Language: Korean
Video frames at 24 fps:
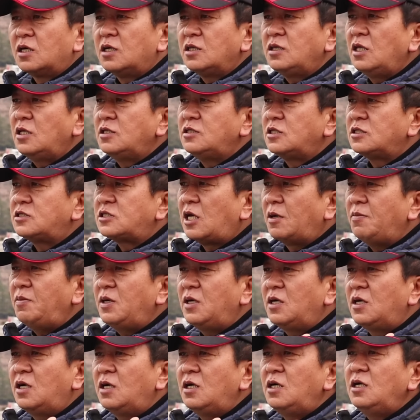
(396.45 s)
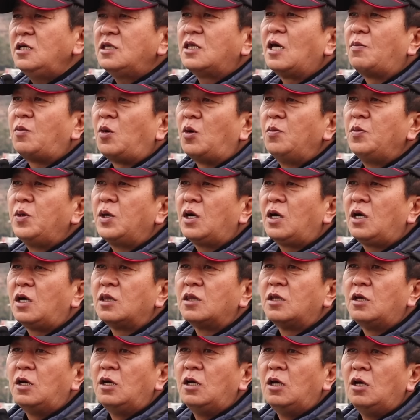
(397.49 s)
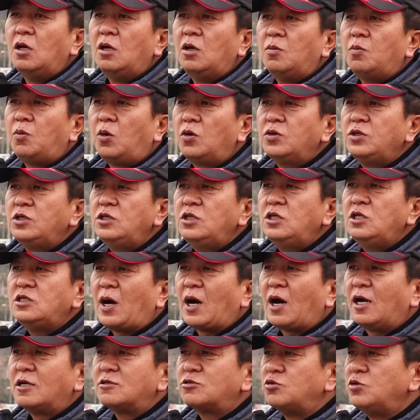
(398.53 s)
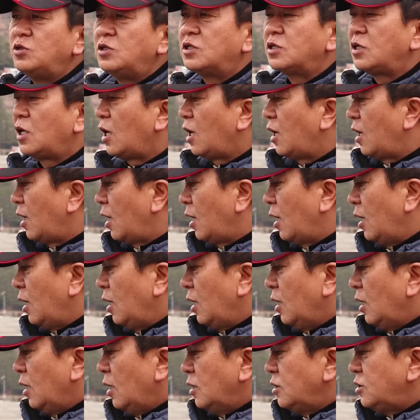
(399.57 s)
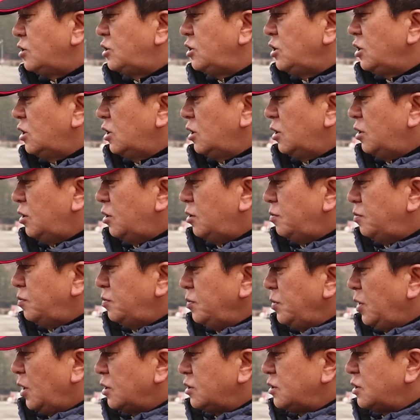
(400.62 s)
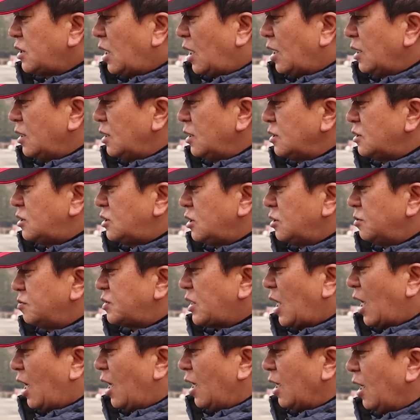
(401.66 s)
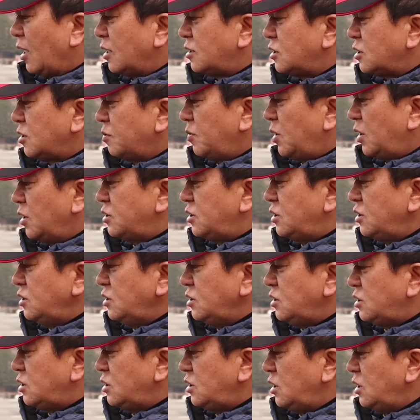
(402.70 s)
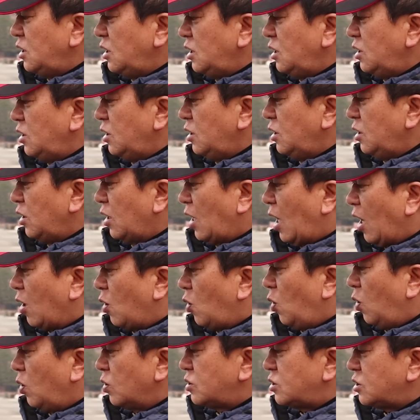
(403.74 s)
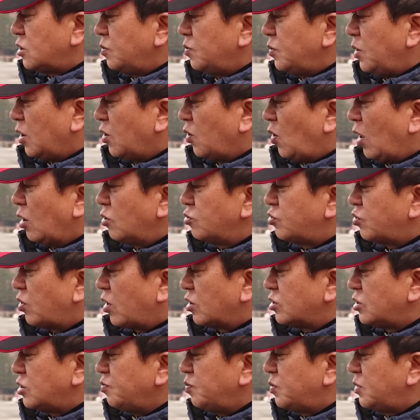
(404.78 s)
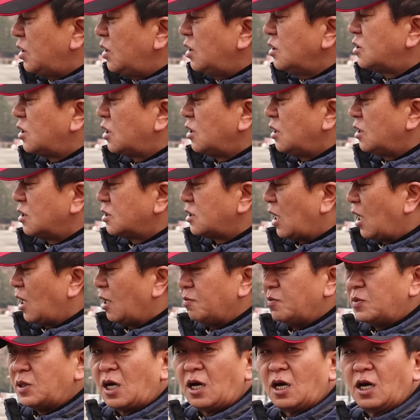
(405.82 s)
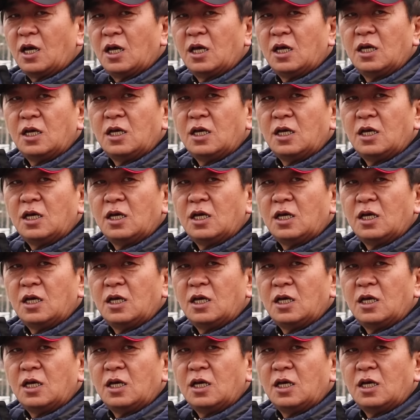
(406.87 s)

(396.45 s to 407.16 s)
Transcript: 근데 이제 채비를 흘리다 보면 본인이 파악할 수 있는 게 지금 현장 지금 상황에 지금 어신지하고 지금 형광구슬하고 지금 떨어져 있는 상황입니다.